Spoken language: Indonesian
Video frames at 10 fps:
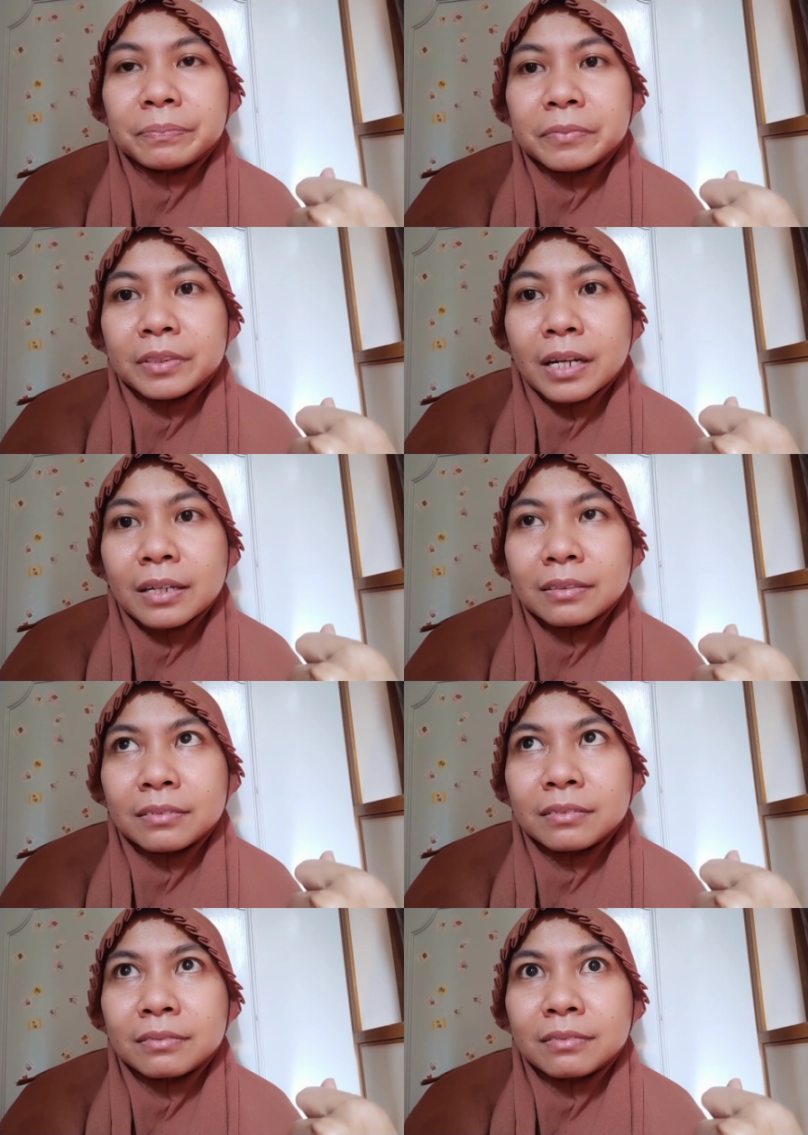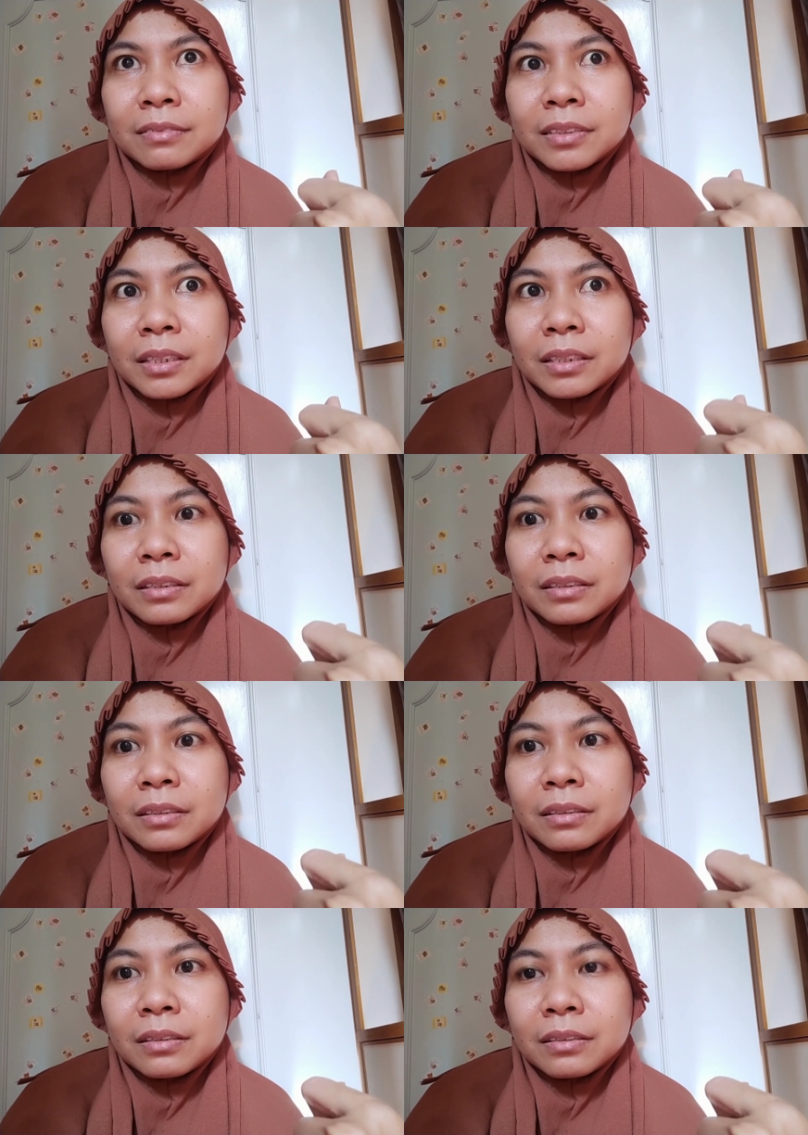dan e,
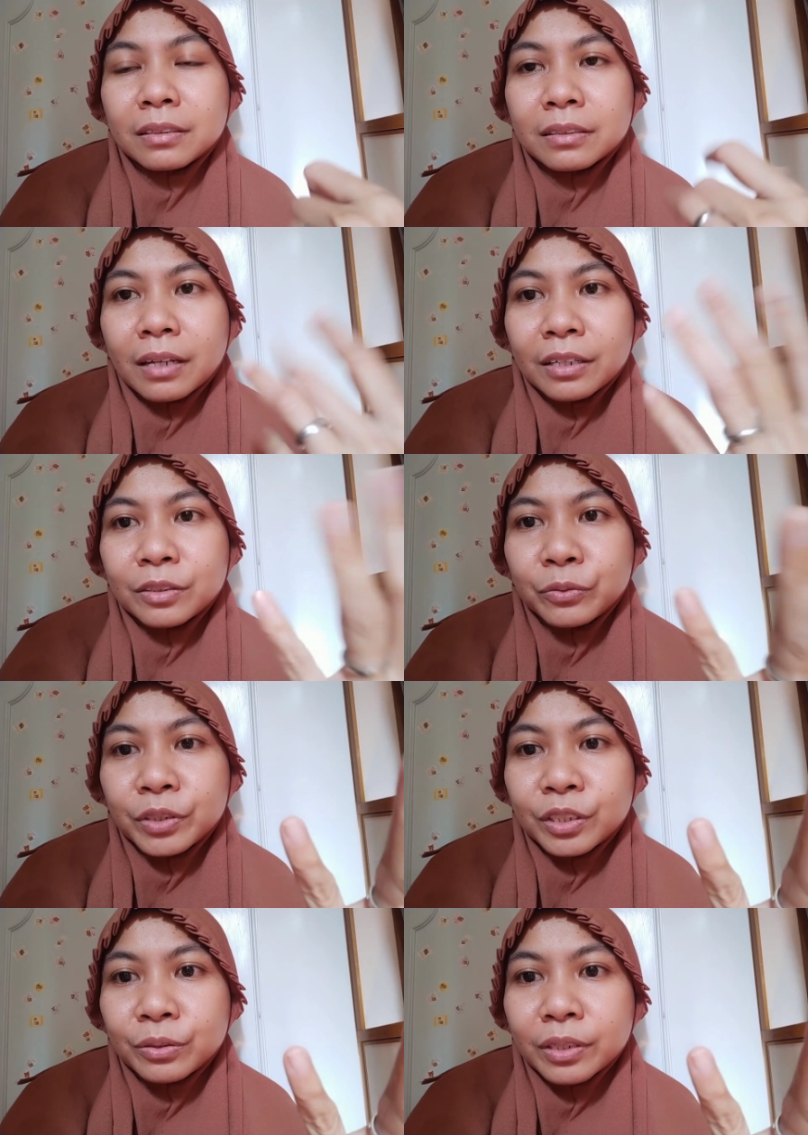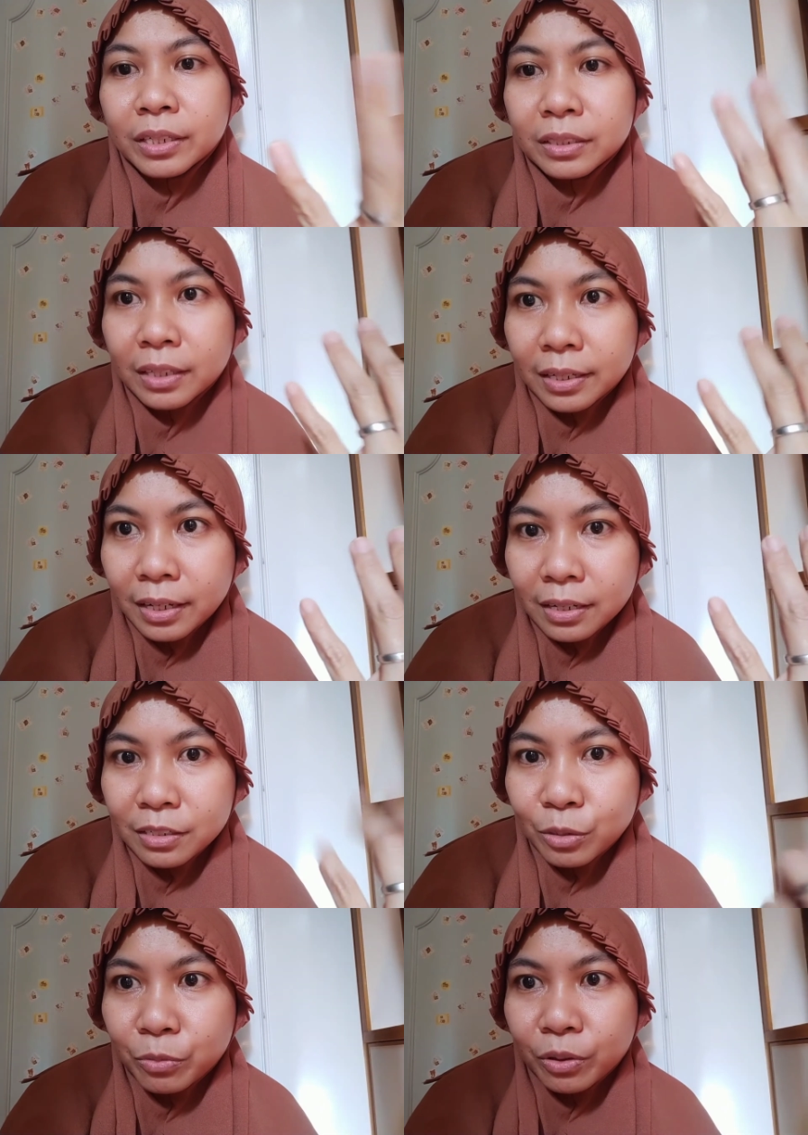sekian video dari saya
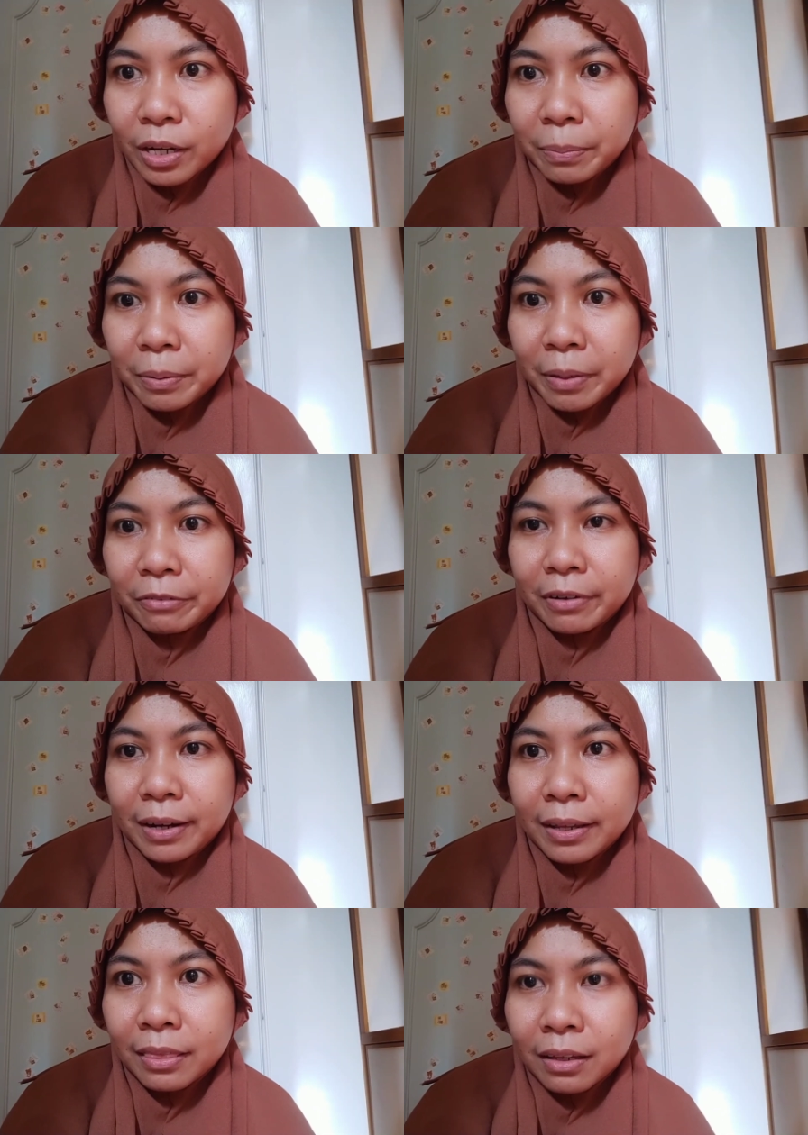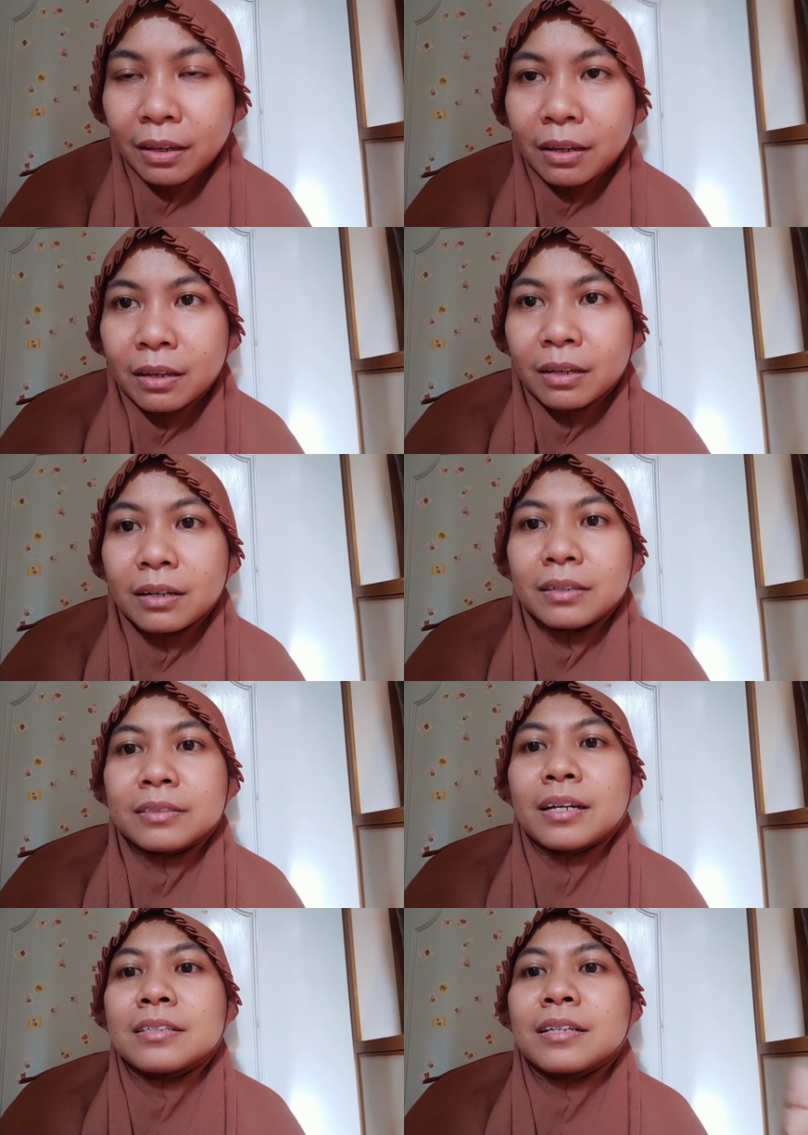semoga bermanfaat e,
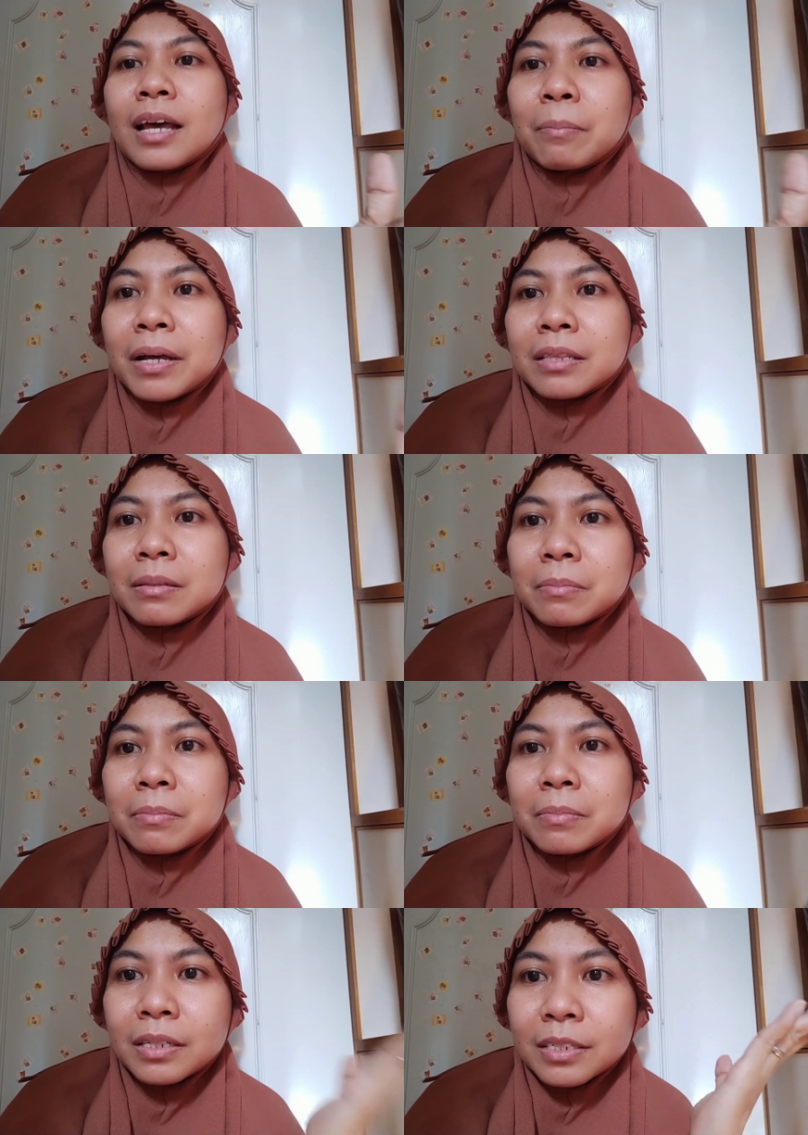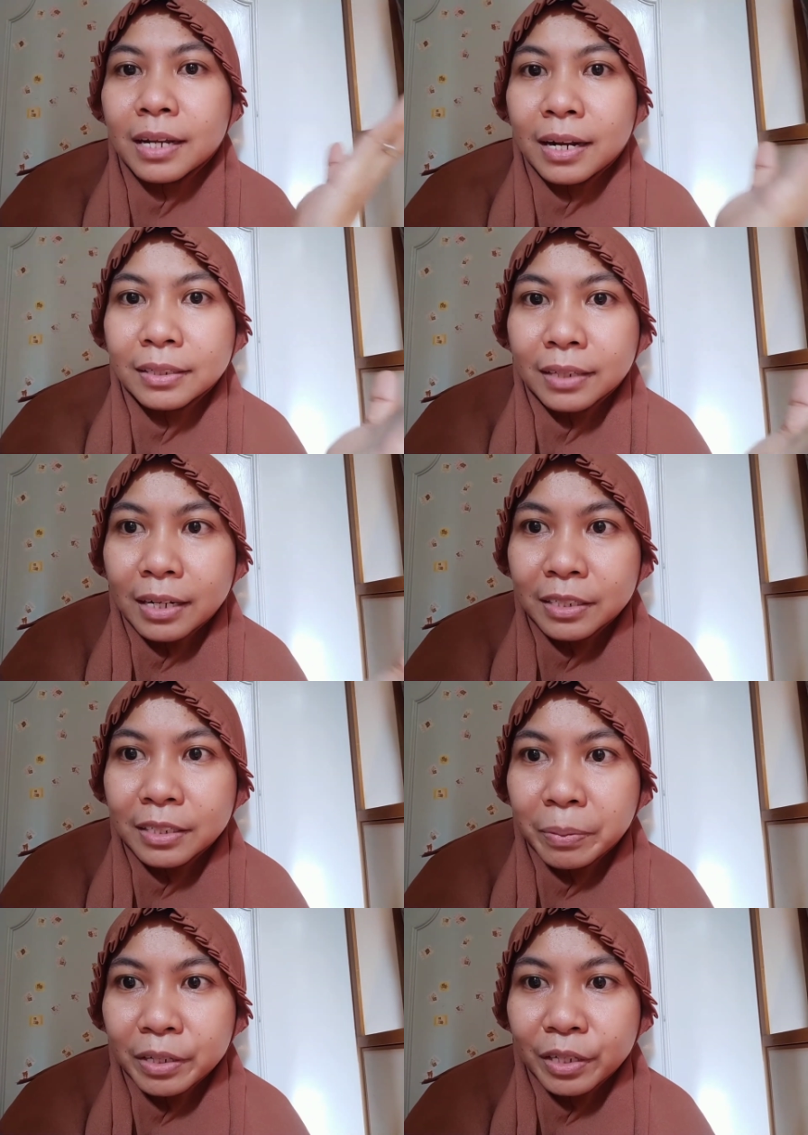dan selamat menjalankan
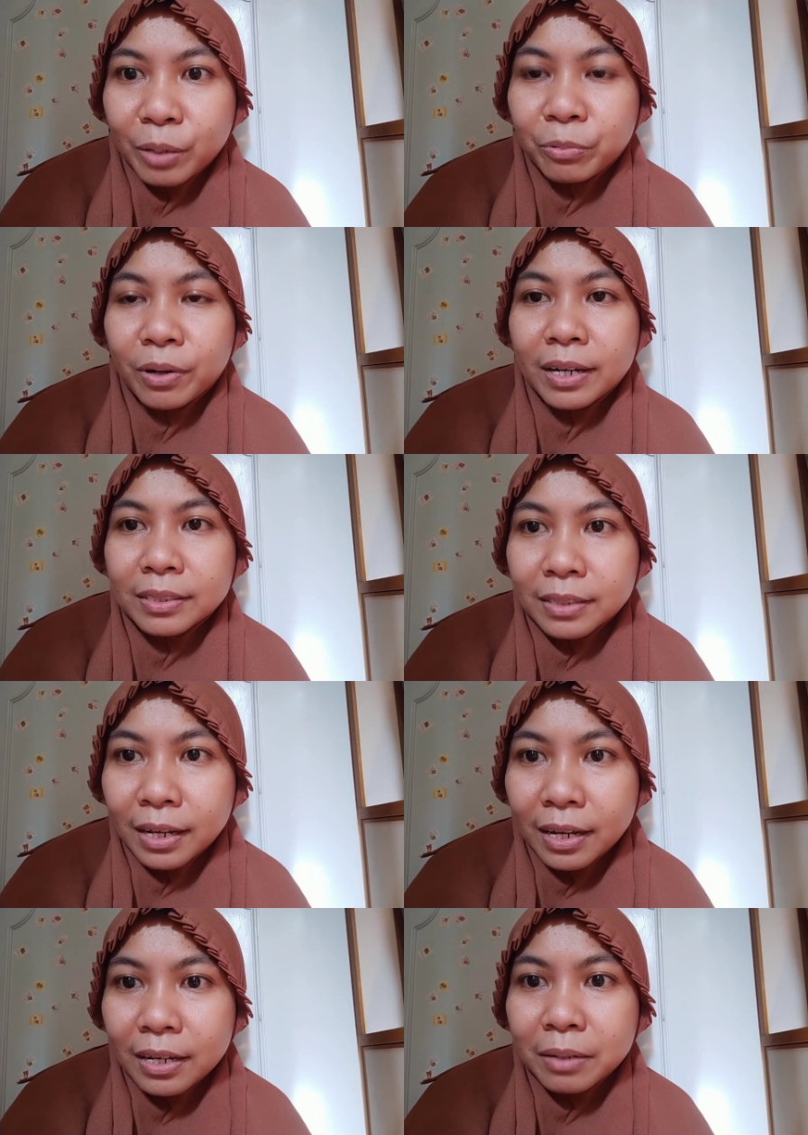ibadah puasa